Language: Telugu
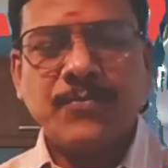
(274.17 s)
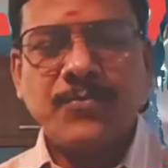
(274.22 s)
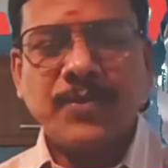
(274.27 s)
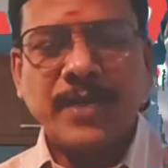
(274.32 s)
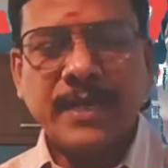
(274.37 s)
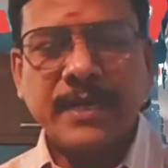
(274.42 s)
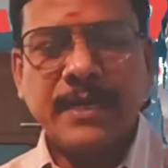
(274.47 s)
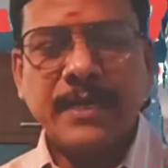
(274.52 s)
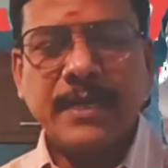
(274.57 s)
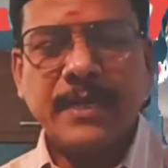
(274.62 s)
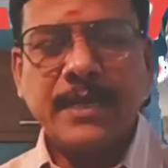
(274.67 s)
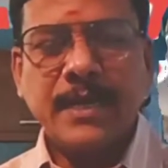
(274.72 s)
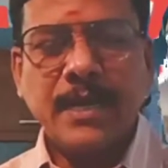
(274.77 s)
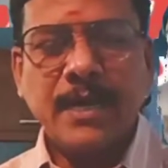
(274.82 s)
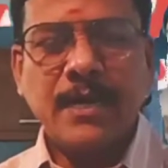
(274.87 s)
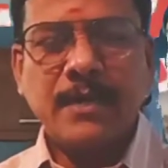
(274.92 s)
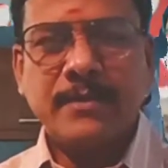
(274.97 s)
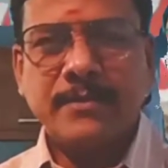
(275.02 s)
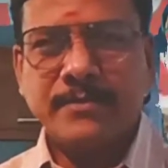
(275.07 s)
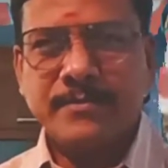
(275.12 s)
ఫ్రెండ్లీగా
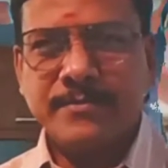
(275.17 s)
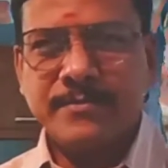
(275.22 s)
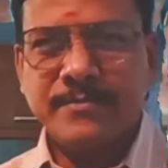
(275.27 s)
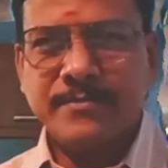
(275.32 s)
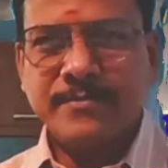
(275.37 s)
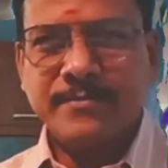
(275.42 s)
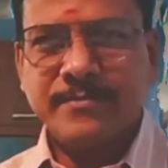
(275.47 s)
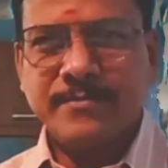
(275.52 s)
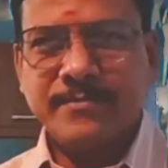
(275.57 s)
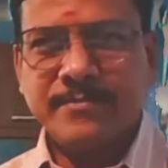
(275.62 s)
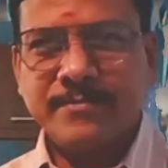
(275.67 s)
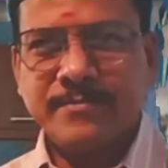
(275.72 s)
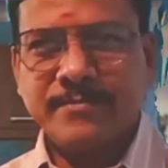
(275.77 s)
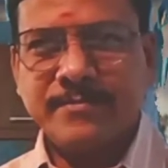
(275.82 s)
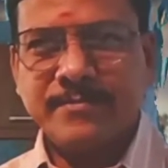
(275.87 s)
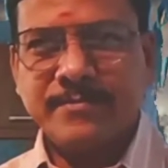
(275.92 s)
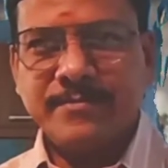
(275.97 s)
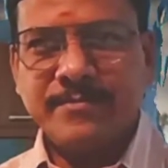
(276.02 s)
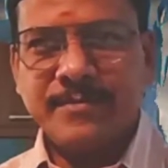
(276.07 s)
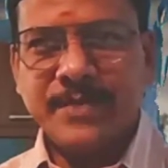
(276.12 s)

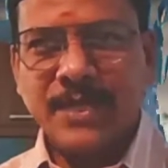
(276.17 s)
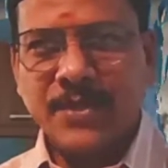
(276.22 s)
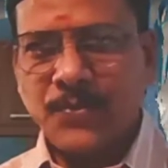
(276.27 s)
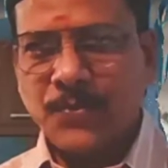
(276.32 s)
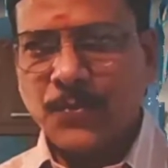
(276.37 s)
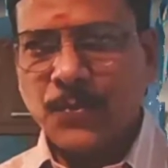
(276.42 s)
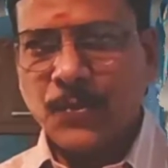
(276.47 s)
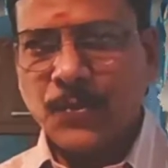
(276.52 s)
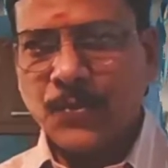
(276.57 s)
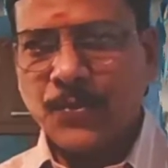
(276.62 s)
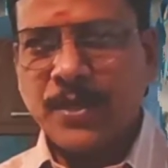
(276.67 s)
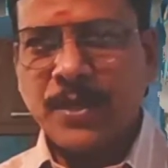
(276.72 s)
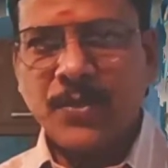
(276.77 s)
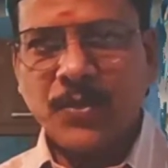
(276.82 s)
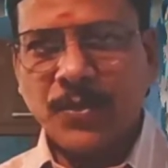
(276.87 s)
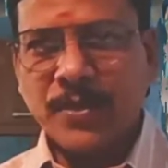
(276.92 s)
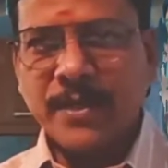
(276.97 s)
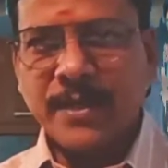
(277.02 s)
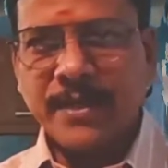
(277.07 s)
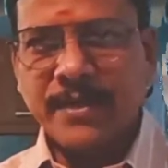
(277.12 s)
నేను కోరుకునేది
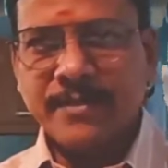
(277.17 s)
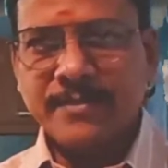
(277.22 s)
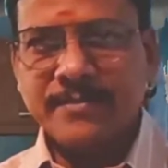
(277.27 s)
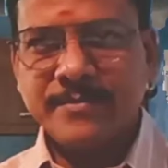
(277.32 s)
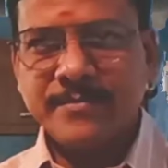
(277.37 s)
ఒకటే